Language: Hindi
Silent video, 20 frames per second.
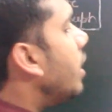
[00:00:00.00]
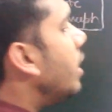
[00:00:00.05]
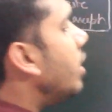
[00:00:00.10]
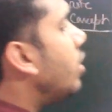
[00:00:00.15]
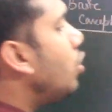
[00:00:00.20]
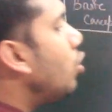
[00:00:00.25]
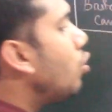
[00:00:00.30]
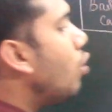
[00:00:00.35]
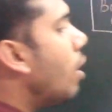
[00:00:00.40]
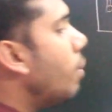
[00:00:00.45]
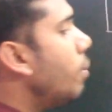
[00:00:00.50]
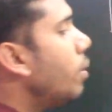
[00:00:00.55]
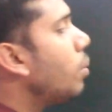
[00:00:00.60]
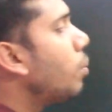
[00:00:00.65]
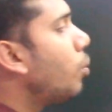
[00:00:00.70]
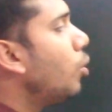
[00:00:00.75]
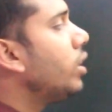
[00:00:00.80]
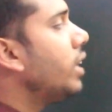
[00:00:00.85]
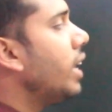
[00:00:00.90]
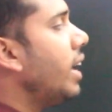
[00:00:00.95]
इसी को हम
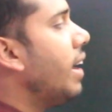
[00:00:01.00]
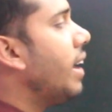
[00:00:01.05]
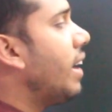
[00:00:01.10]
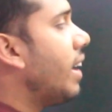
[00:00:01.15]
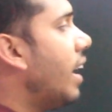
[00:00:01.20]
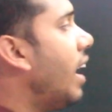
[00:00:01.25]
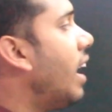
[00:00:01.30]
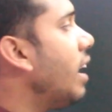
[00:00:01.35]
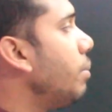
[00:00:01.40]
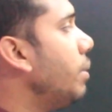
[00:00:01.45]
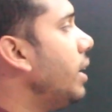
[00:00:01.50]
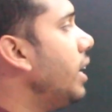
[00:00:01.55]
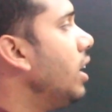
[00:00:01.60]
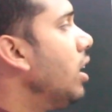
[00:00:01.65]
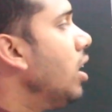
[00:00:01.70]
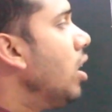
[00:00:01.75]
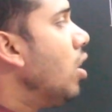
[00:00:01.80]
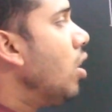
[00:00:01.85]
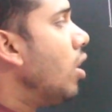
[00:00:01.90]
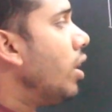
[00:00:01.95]
लोग बोलते हैं
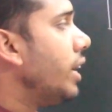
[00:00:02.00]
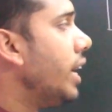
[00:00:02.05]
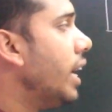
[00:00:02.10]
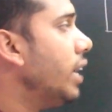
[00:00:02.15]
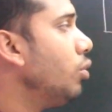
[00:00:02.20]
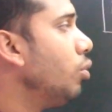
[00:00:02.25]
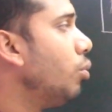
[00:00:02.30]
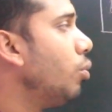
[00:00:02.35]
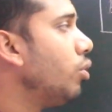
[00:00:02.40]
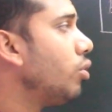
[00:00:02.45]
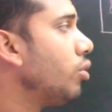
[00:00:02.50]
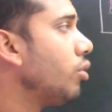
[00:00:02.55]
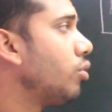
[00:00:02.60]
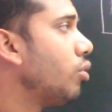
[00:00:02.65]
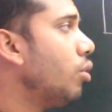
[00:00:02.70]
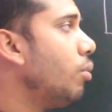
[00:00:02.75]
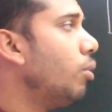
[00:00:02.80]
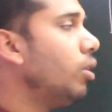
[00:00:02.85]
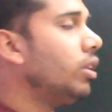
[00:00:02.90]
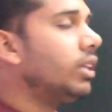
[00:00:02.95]
कार्बिन यह जो
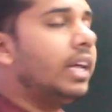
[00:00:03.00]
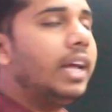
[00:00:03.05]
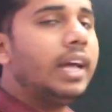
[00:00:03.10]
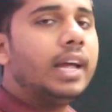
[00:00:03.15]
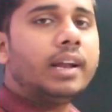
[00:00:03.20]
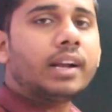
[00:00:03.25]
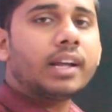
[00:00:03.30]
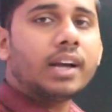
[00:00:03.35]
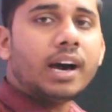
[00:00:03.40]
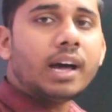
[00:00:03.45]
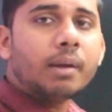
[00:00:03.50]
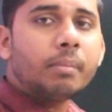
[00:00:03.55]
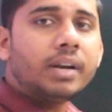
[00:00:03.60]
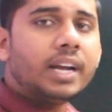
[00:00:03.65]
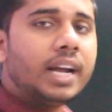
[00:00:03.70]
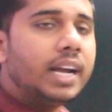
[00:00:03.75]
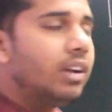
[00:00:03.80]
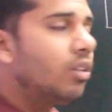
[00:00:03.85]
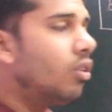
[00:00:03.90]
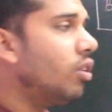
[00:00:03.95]
इसको बोलते हैं
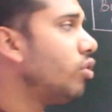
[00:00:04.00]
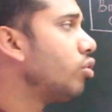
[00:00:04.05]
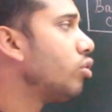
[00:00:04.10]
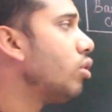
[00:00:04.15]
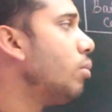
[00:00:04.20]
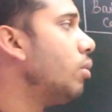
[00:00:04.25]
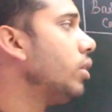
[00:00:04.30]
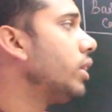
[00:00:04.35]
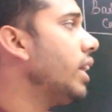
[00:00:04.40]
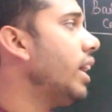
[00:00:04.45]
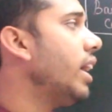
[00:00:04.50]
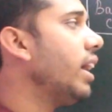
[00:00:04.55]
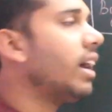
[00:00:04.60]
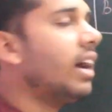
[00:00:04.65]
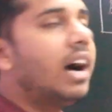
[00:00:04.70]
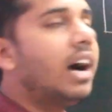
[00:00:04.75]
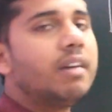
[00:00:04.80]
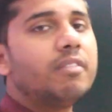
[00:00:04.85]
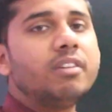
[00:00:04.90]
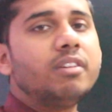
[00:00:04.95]
कार्बनाइन और इसको बोलते
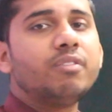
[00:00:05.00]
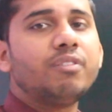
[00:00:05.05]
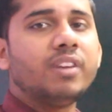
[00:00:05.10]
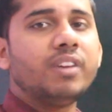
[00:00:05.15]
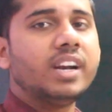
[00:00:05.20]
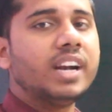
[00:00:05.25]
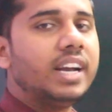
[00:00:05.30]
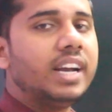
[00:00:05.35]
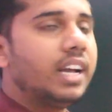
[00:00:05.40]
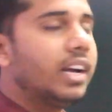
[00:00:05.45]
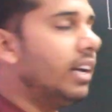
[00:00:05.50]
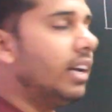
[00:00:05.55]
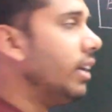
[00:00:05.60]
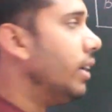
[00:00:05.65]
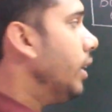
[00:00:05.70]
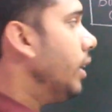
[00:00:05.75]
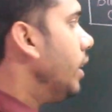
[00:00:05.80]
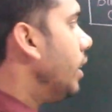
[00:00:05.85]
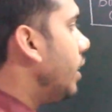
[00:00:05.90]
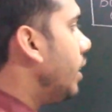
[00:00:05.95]
हैं कार्बन फ्री
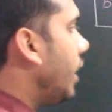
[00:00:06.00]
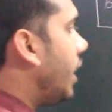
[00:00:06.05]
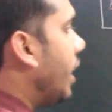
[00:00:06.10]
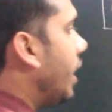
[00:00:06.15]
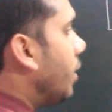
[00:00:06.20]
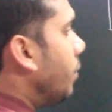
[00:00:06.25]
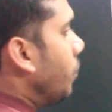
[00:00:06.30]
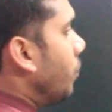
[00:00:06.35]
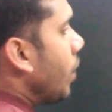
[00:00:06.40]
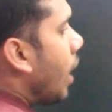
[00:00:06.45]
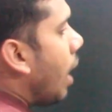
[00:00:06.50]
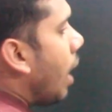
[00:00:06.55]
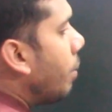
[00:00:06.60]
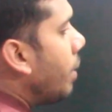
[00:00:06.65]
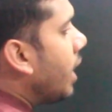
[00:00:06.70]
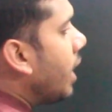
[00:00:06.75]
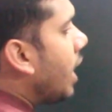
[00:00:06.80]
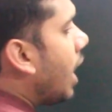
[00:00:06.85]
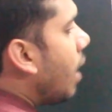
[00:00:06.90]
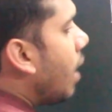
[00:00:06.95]
रेडिकल देखिए
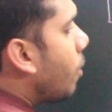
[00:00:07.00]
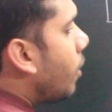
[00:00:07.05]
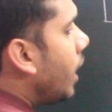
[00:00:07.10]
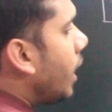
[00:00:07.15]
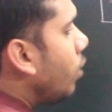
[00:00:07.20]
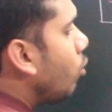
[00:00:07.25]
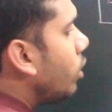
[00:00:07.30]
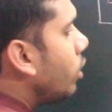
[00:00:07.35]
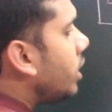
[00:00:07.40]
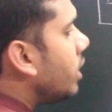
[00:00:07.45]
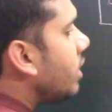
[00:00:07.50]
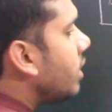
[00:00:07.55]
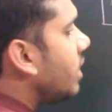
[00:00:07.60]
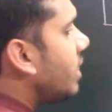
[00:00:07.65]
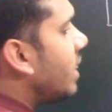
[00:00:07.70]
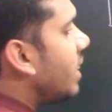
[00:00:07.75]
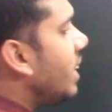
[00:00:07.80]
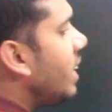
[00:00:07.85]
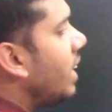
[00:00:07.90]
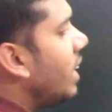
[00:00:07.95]
हमने कार्बोनाइन को अच्छे से
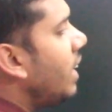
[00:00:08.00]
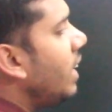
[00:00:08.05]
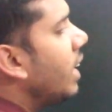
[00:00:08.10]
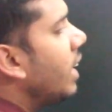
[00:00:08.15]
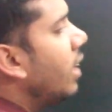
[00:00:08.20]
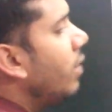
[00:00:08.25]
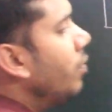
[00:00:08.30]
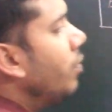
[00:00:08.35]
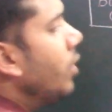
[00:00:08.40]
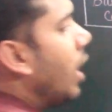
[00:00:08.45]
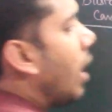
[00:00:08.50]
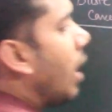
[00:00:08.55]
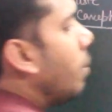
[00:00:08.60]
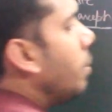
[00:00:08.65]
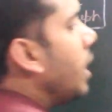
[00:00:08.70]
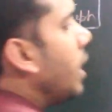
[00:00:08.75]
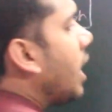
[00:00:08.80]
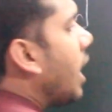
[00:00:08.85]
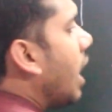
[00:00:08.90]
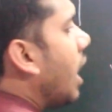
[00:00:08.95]
स्टडी कर लिया
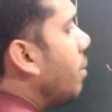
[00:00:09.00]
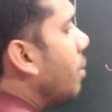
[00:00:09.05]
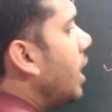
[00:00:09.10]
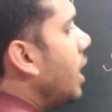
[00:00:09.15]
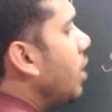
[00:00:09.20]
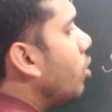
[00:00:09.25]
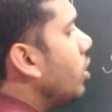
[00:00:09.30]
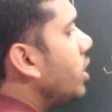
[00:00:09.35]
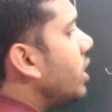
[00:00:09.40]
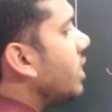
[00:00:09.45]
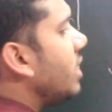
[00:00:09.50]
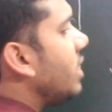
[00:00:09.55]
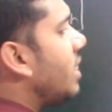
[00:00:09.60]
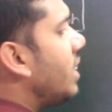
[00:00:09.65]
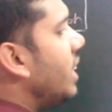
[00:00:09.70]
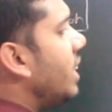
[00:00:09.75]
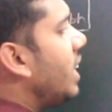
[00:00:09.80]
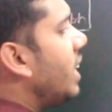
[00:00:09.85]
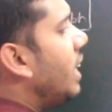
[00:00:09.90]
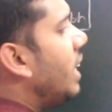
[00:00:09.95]
हमने कार्बोनाइन को अच्छे से
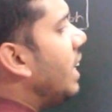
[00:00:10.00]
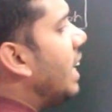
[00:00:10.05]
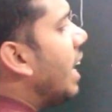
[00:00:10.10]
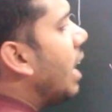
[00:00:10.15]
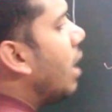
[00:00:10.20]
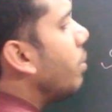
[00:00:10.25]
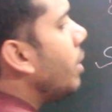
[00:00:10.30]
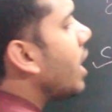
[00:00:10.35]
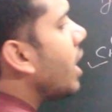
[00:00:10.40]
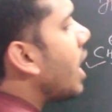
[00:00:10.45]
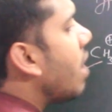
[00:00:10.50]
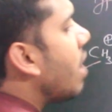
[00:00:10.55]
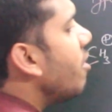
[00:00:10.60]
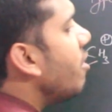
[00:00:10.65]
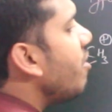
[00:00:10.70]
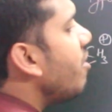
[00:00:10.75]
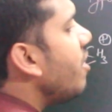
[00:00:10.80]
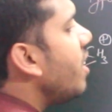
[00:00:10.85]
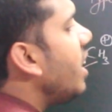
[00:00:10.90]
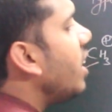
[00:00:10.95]
स्टडी कर लिया हमने
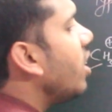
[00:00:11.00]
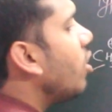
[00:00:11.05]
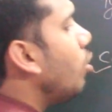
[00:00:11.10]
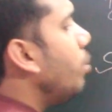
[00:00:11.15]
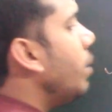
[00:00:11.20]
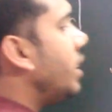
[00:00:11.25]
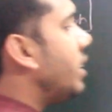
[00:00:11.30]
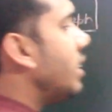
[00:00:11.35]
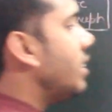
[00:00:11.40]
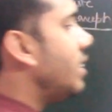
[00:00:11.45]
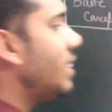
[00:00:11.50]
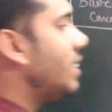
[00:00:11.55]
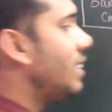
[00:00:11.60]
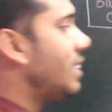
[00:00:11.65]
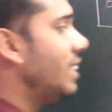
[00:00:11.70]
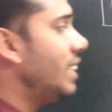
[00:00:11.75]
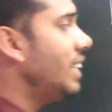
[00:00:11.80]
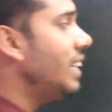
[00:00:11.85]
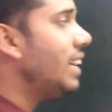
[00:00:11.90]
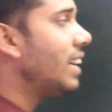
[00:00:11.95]
कार्बन फ्री रेडिकल को भी अच्छे से
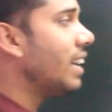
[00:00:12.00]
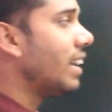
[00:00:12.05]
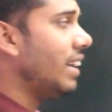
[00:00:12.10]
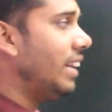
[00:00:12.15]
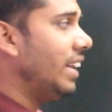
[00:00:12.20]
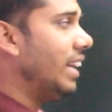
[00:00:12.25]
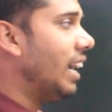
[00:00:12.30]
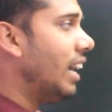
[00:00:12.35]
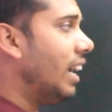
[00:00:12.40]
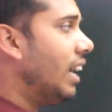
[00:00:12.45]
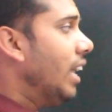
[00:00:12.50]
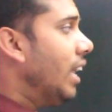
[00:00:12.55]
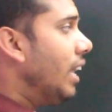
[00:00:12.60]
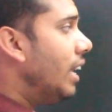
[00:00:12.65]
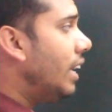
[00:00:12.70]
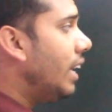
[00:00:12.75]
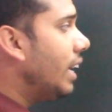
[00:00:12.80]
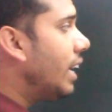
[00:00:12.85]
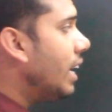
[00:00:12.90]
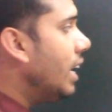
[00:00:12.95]
स्टडी कर लिया
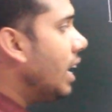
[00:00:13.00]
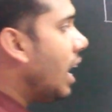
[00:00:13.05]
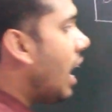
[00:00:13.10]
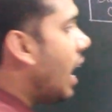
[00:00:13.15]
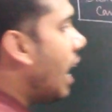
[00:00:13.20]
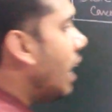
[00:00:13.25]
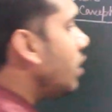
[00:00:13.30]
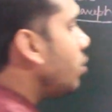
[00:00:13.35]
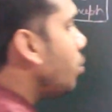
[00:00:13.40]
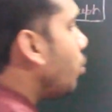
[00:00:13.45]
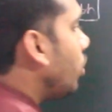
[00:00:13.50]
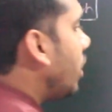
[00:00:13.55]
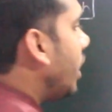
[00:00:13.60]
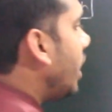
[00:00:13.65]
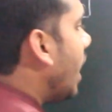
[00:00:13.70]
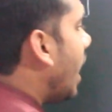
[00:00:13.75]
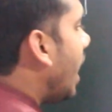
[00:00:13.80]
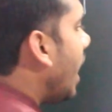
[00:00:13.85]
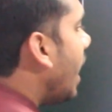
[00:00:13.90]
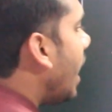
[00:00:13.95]
लेकिन आज वो
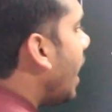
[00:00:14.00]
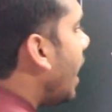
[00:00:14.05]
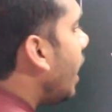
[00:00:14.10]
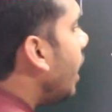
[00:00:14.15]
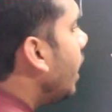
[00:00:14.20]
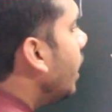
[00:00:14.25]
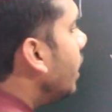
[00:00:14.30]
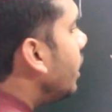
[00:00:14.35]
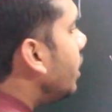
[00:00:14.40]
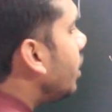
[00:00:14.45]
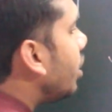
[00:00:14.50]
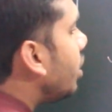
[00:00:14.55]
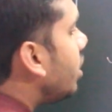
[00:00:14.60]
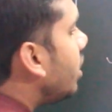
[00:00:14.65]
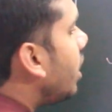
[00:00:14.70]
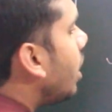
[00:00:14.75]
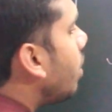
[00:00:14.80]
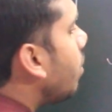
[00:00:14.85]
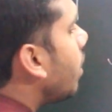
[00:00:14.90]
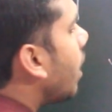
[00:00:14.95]
दिन आया है जिस
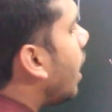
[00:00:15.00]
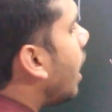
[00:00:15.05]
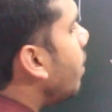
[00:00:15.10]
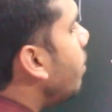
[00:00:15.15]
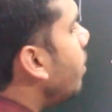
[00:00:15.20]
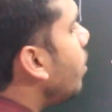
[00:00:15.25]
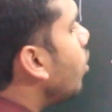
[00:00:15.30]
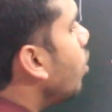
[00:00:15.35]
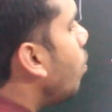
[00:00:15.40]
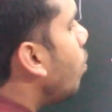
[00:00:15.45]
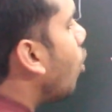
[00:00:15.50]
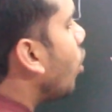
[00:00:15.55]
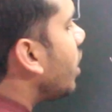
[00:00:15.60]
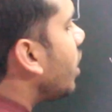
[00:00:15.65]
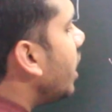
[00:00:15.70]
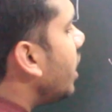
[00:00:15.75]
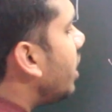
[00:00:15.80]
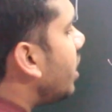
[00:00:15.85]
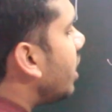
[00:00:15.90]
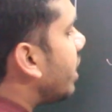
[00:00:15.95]
दिन हम कार्बिन को
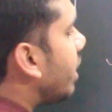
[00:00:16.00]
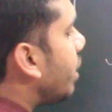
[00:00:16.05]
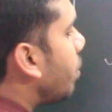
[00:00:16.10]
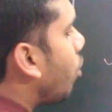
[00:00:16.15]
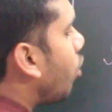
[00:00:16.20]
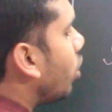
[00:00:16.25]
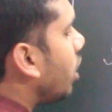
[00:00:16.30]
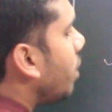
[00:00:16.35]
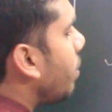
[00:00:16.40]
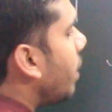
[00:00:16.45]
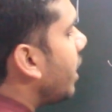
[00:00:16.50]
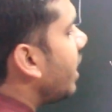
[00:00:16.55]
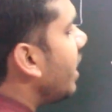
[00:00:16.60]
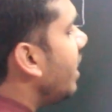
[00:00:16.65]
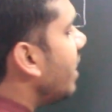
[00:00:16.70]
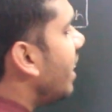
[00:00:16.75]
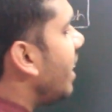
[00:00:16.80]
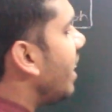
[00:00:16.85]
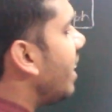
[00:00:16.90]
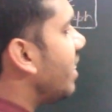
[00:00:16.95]
बहुत ही अच्छे से बहुत ही
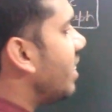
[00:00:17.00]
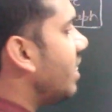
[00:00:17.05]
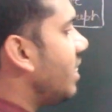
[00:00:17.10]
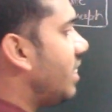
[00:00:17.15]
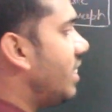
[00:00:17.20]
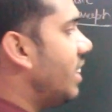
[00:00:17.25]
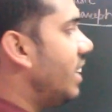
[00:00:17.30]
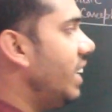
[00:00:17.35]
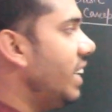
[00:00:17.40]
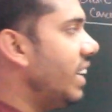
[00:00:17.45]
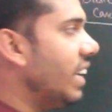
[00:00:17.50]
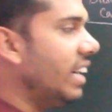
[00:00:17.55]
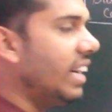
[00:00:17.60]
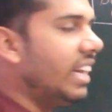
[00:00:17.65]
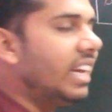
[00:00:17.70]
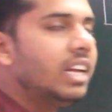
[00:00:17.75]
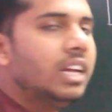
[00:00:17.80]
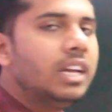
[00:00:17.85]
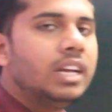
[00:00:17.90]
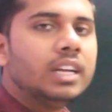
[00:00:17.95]
बेहतरीन तरीके से स्टडी
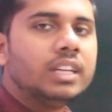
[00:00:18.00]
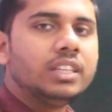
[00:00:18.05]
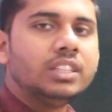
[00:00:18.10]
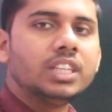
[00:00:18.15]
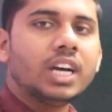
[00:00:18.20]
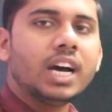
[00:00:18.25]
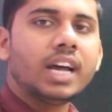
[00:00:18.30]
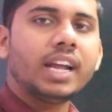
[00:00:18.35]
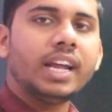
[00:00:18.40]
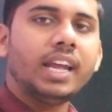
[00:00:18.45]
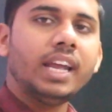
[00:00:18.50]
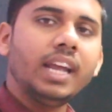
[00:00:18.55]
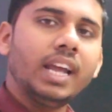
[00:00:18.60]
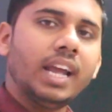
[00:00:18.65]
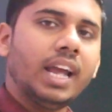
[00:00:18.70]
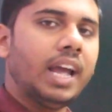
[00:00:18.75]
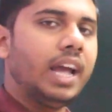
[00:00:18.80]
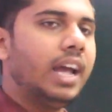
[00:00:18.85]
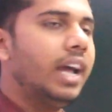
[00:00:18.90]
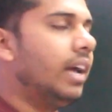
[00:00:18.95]
करने जा रहे
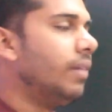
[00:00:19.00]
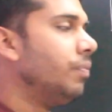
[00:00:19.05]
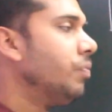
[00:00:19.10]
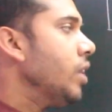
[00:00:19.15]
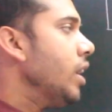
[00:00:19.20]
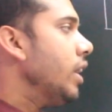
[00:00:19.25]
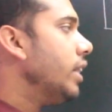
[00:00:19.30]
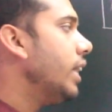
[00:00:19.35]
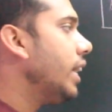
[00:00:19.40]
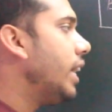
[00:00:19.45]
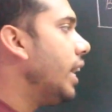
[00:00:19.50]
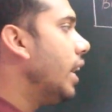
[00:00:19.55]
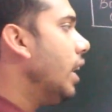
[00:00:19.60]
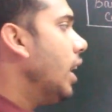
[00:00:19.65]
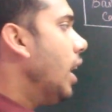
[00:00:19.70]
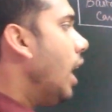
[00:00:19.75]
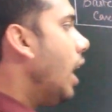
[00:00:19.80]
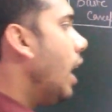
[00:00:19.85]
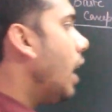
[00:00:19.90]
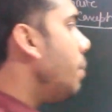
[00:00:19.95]
हैं देखिए
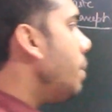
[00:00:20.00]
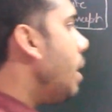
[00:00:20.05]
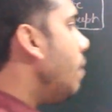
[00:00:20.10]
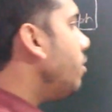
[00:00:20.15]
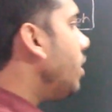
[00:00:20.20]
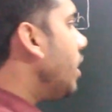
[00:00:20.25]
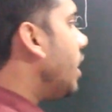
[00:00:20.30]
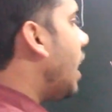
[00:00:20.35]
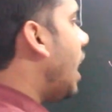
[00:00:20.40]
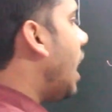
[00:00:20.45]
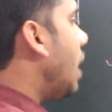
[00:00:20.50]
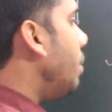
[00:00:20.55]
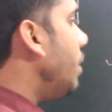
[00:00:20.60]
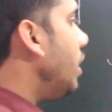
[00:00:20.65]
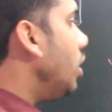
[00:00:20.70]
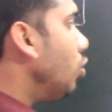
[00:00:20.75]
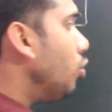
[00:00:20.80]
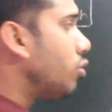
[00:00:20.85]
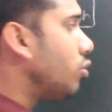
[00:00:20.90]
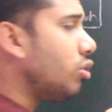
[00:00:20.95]
अगर मैं आपसे
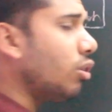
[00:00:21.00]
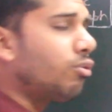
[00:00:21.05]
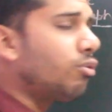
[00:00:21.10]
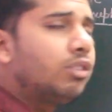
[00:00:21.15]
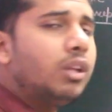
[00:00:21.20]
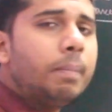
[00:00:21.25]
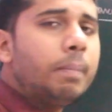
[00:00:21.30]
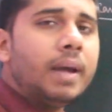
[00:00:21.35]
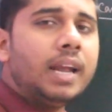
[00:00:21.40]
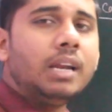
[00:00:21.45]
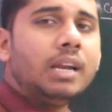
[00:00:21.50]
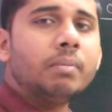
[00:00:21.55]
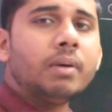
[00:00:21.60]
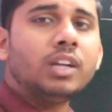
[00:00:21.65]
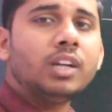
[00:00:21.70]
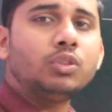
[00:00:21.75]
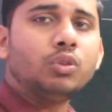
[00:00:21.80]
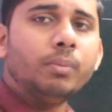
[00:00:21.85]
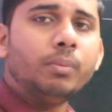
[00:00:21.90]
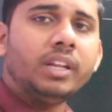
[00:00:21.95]
कार्बिन की जो सबसे पहली
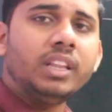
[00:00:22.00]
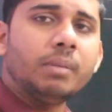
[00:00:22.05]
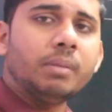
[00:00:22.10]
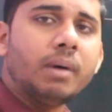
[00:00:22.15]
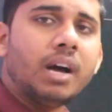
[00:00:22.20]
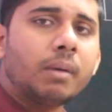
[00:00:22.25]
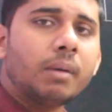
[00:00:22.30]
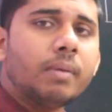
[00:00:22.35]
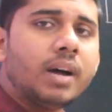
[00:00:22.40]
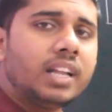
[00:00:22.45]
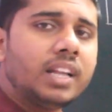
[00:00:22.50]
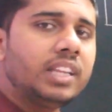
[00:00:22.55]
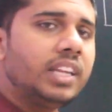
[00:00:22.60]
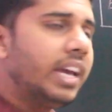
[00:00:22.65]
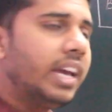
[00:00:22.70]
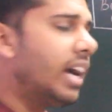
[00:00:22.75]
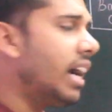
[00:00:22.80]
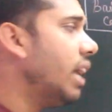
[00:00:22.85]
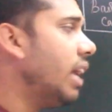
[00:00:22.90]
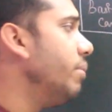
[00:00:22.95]
बात जो मेरे दिमाग में
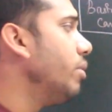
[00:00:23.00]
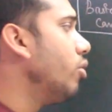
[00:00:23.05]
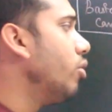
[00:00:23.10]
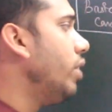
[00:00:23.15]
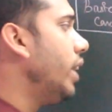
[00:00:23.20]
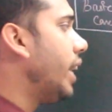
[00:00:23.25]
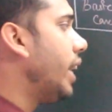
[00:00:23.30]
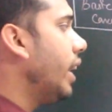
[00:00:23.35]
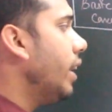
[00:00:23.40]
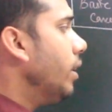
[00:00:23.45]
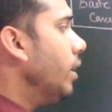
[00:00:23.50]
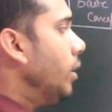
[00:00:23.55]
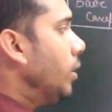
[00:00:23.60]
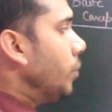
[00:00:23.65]
आती है कार्बिन को लेकर